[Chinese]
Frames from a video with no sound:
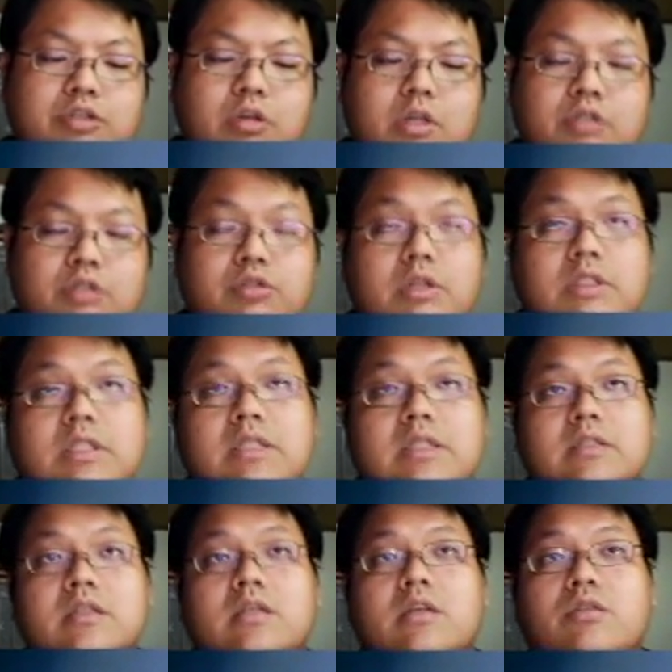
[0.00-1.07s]
权的权
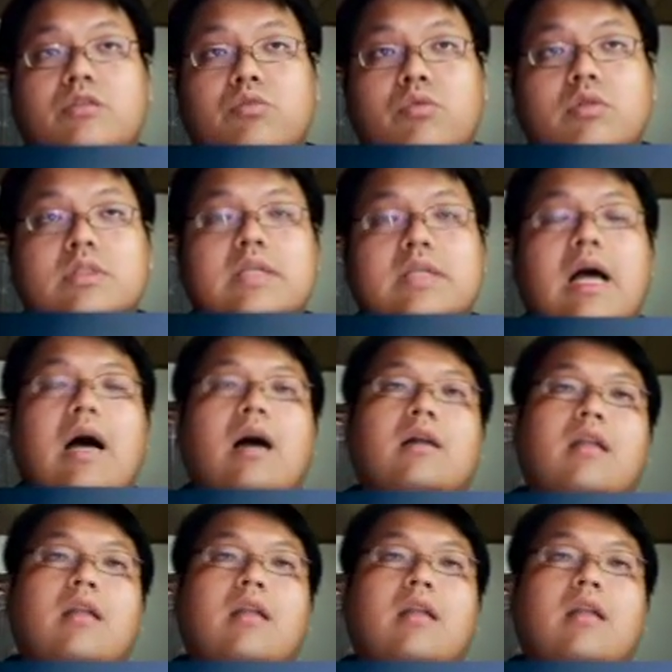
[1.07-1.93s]
限设得多长，